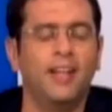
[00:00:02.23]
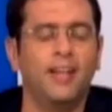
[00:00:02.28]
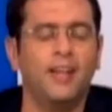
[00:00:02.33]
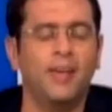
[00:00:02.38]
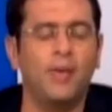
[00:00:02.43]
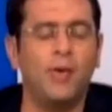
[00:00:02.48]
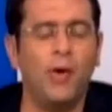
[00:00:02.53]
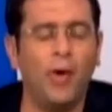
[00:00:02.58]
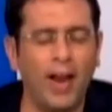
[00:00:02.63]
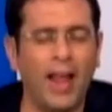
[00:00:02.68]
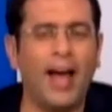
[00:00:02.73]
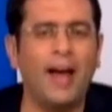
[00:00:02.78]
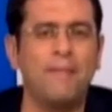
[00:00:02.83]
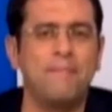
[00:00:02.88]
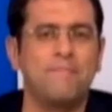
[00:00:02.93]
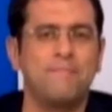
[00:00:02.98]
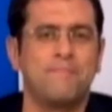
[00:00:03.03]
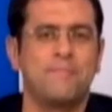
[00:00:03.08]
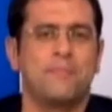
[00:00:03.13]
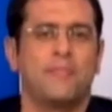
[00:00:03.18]
Olá!
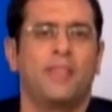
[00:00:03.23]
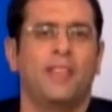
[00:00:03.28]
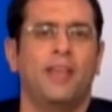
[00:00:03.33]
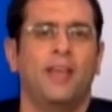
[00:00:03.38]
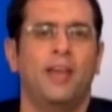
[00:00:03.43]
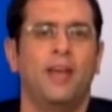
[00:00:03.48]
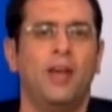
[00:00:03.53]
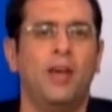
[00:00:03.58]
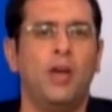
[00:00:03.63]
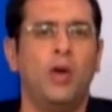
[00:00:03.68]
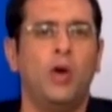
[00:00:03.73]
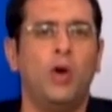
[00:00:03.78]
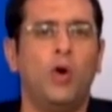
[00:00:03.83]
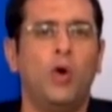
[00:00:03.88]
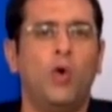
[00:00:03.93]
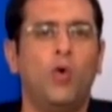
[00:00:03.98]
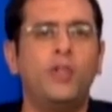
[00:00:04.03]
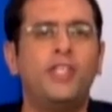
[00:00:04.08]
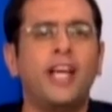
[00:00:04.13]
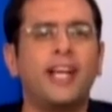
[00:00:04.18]

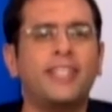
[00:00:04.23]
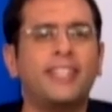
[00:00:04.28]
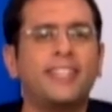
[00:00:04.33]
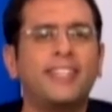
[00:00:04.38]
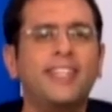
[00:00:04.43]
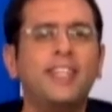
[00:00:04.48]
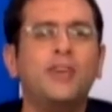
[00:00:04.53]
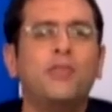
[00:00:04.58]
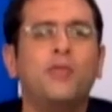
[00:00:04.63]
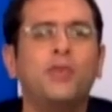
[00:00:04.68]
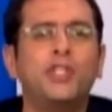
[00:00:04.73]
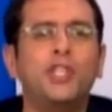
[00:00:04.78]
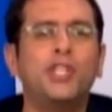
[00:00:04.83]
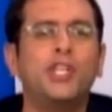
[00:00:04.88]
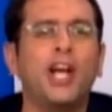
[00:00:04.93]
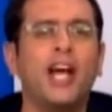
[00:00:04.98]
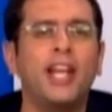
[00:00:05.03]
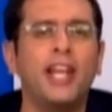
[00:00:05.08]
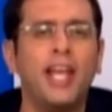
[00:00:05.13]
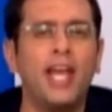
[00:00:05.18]
O dia 5 de
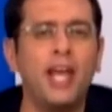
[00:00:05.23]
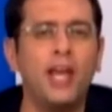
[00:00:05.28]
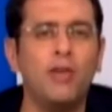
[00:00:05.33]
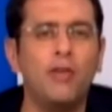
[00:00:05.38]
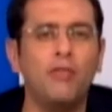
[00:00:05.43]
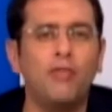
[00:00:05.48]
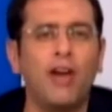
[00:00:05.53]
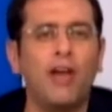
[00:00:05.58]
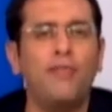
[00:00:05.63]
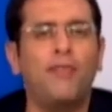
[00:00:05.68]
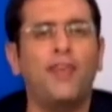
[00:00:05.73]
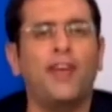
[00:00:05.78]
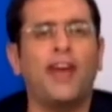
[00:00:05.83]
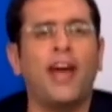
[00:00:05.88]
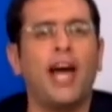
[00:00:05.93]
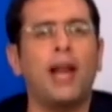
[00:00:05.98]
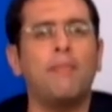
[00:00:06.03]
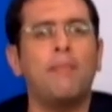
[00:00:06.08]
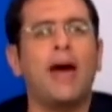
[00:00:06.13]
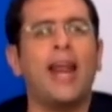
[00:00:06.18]
janeiro vai
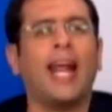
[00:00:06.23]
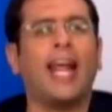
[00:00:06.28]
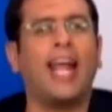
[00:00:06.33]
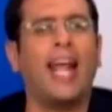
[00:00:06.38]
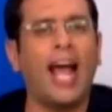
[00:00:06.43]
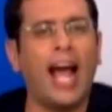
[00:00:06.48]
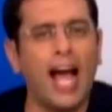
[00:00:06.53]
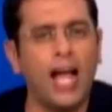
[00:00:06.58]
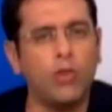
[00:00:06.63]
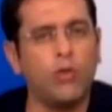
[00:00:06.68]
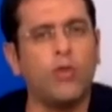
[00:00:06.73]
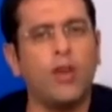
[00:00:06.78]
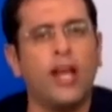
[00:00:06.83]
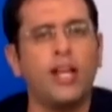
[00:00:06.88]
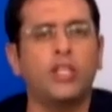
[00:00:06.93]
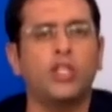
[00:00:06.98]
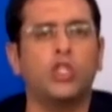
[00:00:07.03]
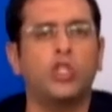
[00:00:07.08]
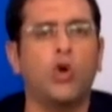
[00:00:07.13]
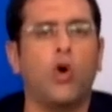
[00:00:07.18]
ficar marcado na
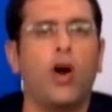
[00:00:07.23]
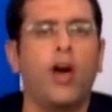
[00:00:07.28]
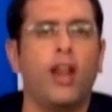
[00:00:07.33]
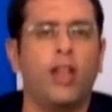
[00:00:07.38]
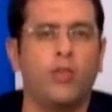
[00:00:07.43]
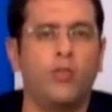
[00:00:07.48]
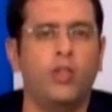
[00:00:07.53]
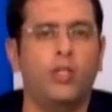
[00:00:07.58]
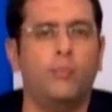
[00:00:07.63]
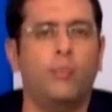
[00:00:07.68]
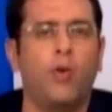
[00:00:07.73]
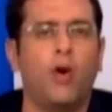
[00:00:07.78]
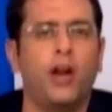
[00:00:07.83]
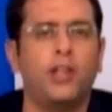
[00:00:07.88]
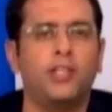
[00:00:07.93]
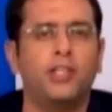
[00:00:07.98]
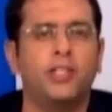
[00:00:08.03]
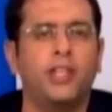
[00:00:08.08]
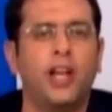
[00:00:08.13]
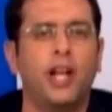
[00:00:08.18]
história do esporte
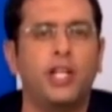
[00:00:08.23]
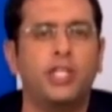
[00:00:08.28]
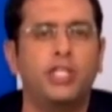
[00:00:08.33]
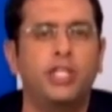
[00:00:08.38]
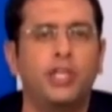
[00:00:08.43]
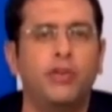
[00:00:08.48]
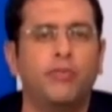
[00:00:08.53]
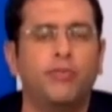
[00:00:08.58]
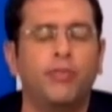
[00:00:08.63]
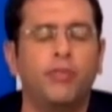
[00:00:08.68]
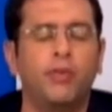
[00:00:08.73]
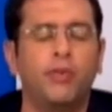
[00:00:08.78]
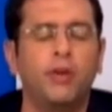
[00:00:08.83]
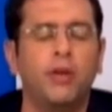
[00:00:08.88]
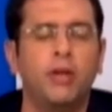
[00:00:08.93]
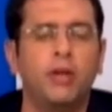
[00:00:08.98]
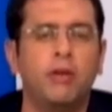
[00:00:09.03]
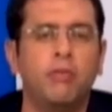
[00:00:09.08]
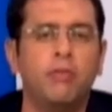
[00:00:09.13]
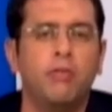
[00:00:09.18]
interativo.
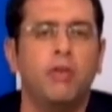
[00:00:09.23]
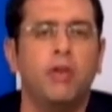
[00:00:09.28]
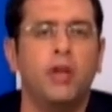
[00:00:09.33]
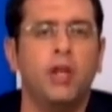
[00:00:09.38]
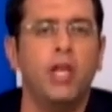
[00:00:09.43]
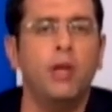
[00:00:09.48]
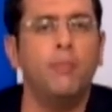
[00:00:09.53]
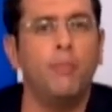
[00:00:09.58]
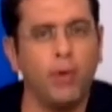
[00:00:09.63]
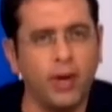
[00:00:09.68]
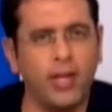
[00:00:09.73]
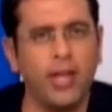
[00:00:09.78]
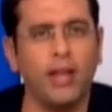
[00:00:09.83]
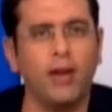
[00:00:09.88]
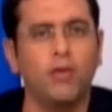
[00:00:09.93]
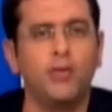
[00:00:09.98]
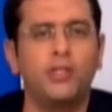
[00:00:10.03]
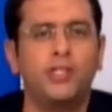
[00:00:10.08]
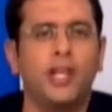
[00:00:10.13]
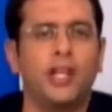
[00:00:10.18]
E por que não
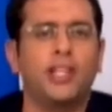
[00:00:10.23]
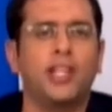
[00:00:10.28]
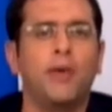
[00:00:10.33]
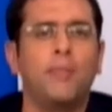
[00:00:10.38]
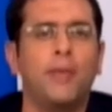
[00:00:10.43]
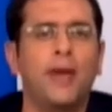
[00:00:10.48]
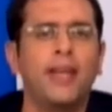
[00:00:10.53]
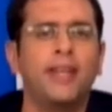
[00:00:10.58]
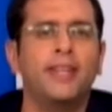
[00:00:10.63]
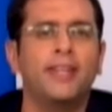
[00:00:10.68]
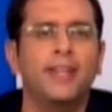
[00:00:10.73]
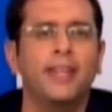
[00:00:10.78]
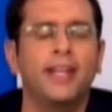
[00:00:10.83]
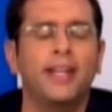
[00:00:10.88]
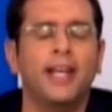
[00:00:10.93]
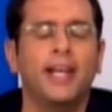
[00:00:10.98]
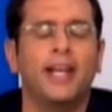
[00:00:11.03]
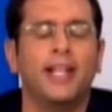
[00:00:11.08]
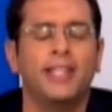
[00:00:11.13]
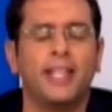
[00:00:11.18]
dizer também
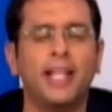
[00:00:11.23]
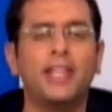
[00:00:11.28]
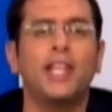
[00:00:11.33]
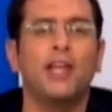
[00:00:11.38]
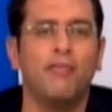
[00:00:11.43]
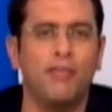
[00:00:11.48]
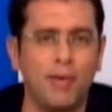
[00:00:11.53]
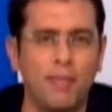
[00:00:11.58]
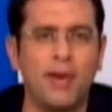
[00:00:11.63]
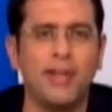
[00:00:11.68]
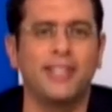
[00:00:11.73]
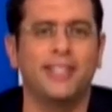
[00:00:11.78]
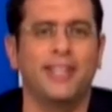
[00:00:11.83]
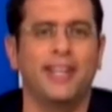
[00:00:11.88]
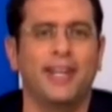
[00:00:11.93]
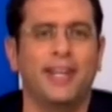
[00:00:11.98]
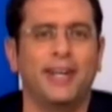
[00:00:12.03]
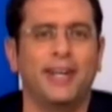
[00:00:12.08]
da TV brasileira?